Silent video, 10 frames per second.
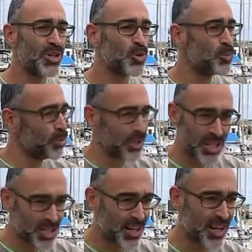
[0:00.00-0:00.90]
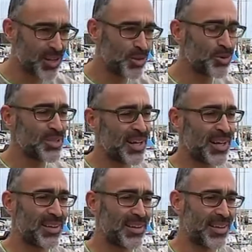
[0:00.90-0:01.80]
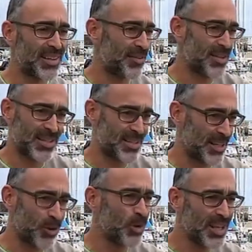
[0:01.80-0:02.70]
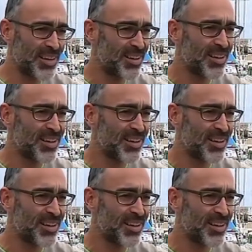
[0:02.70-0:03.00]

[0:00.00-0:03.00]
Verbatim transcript: o público em geral, consegue, através de acede a um link